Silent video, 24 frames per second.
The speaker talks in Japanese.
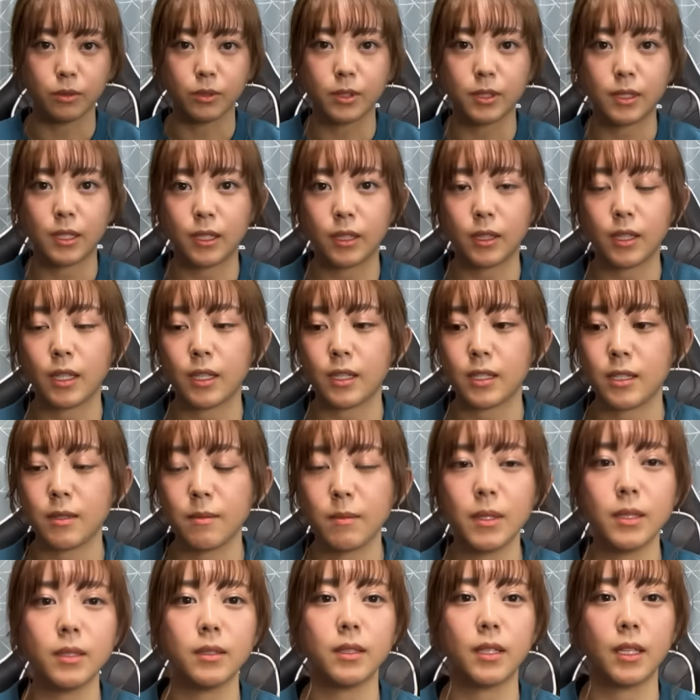使ったりし
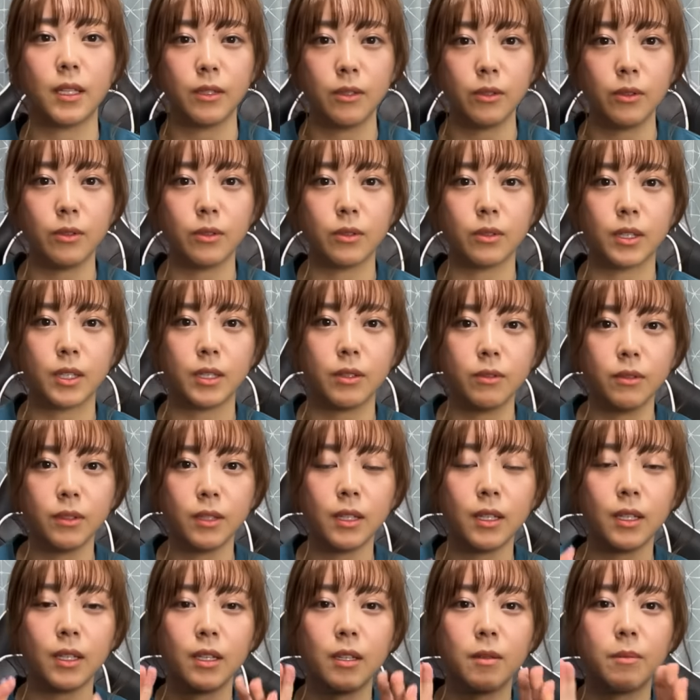ますけど基本
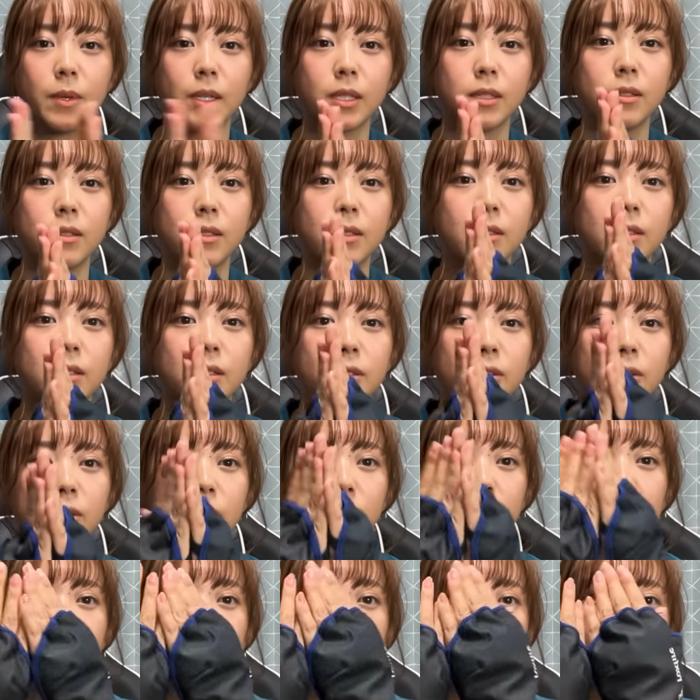的にバス釣りの
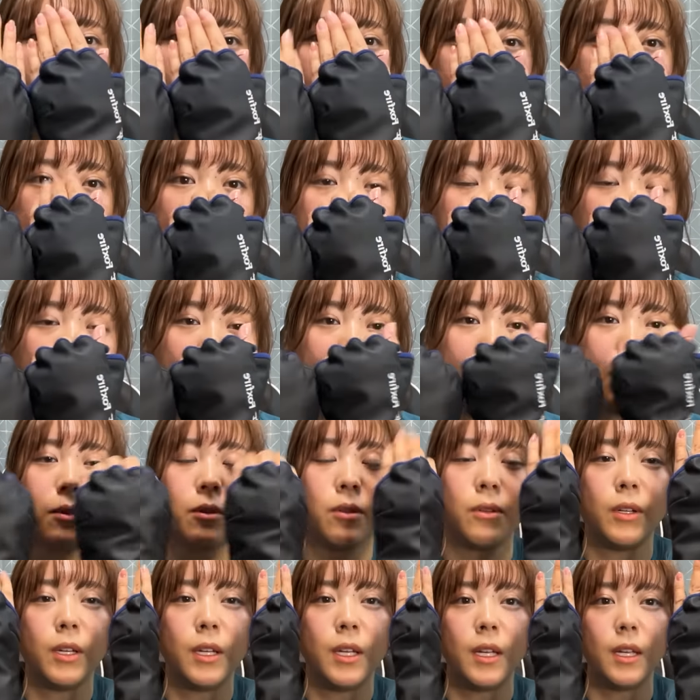時は私はこれ
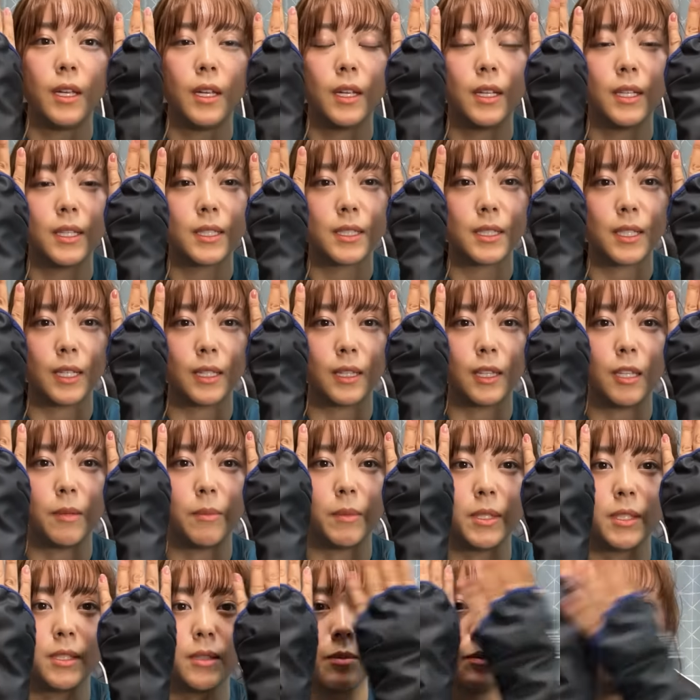を使って
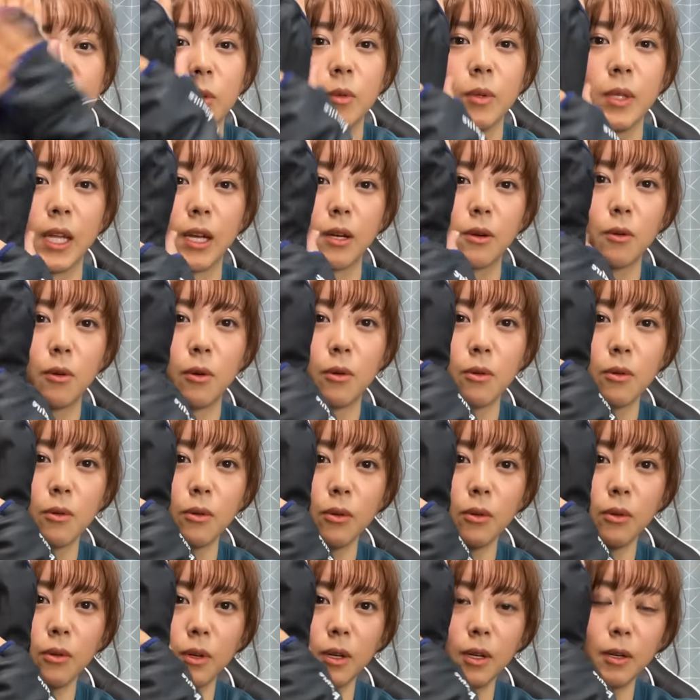ますもうねここ
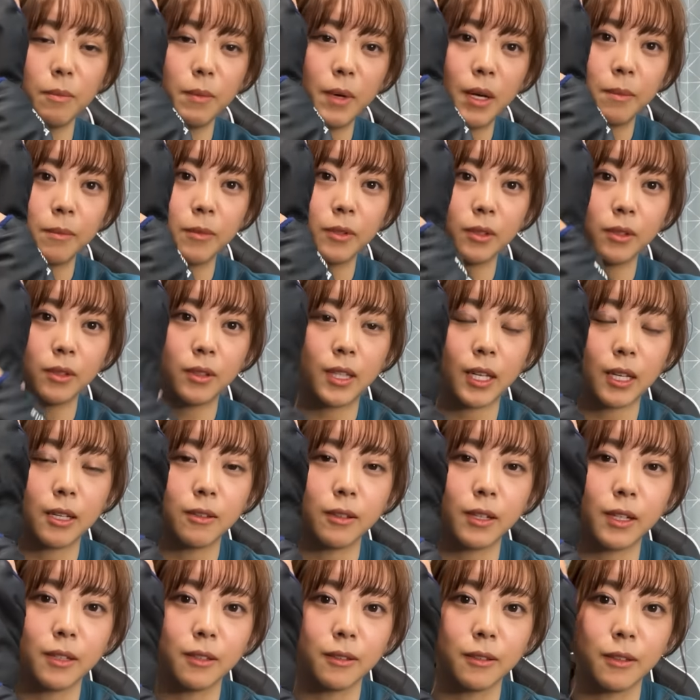を守って
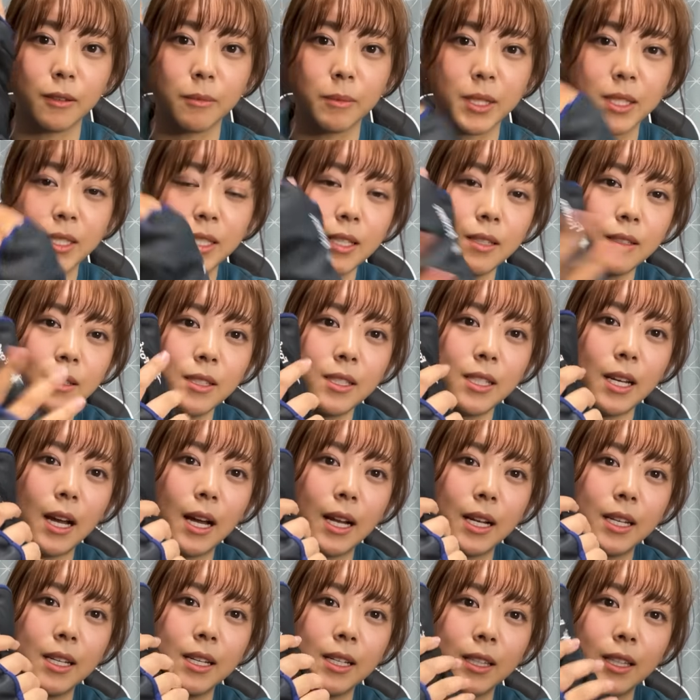くれるのがめちゃくちゃ
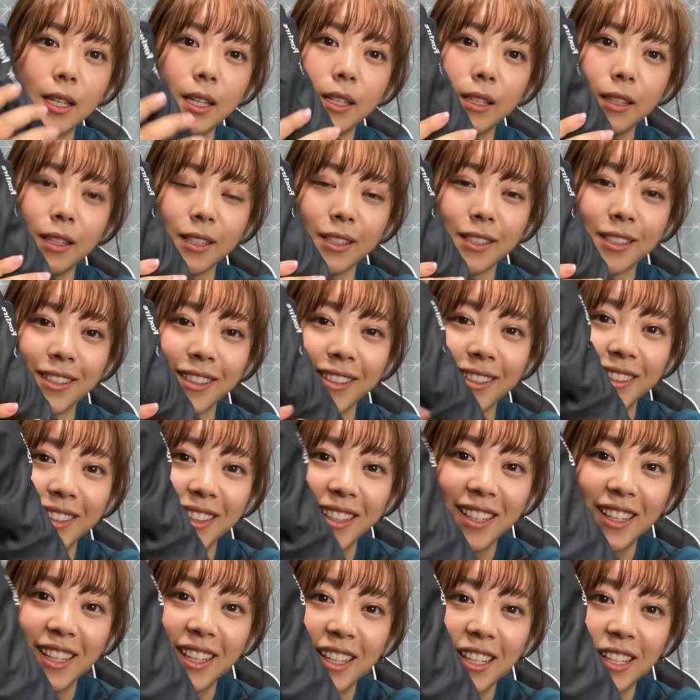ありがたいんです
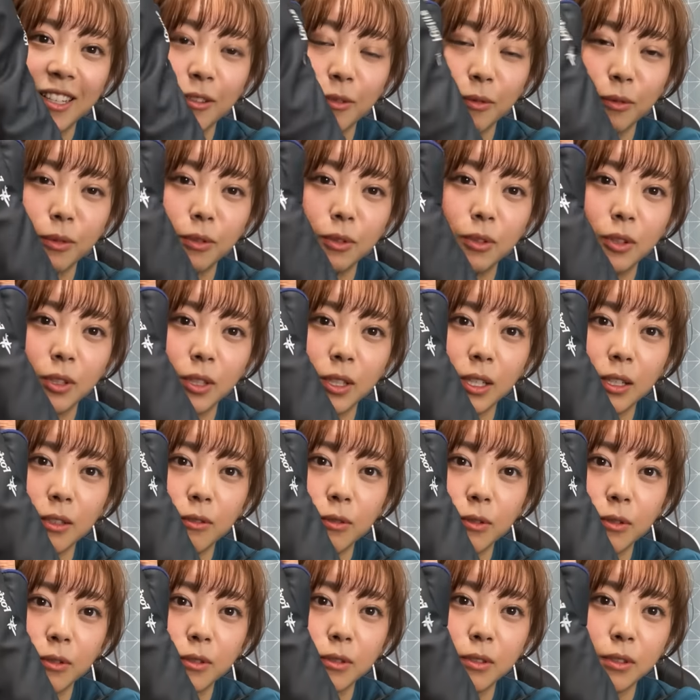本当に
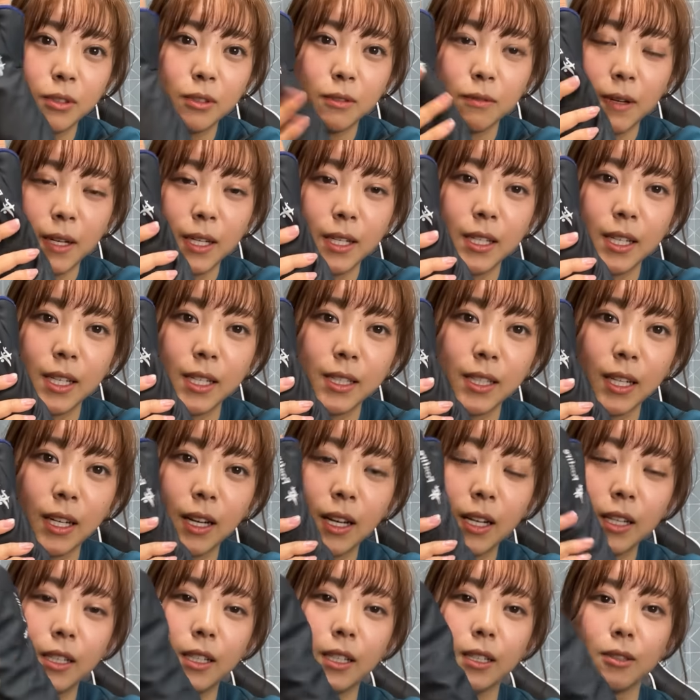フォックスファイヤーさ
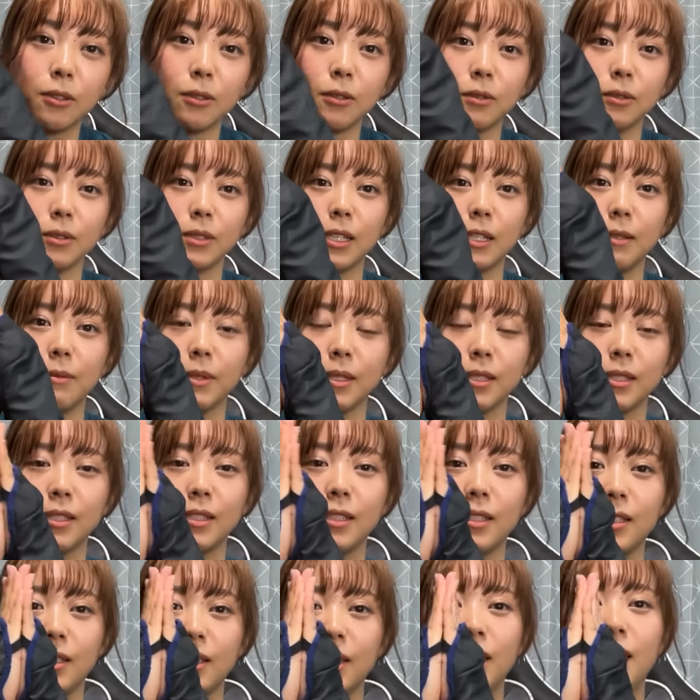んありがとうございま
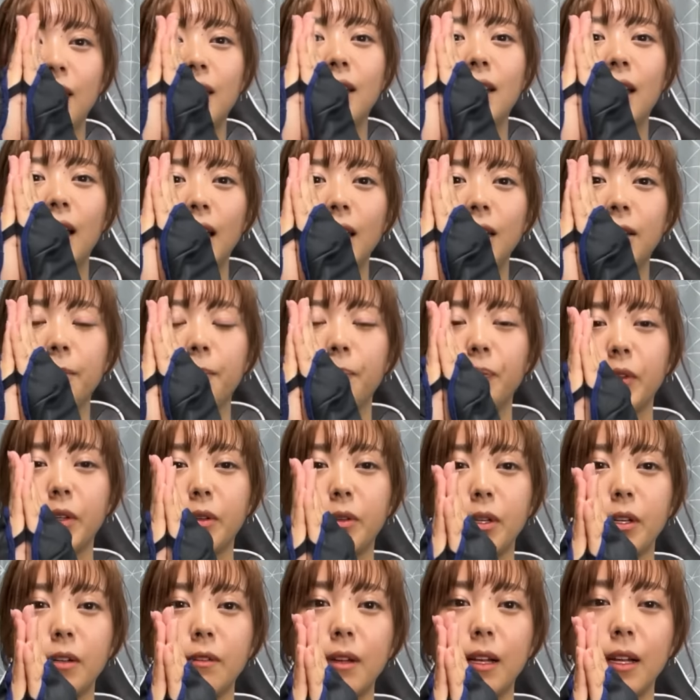すはい
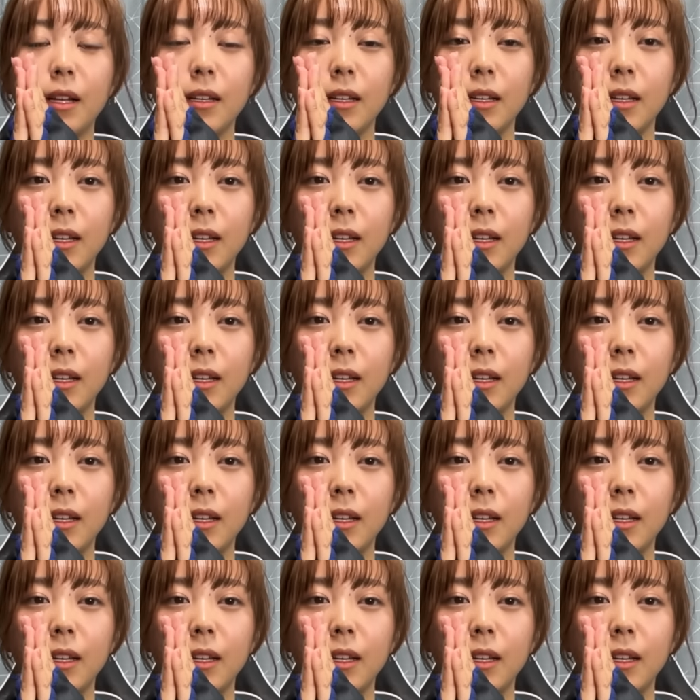これは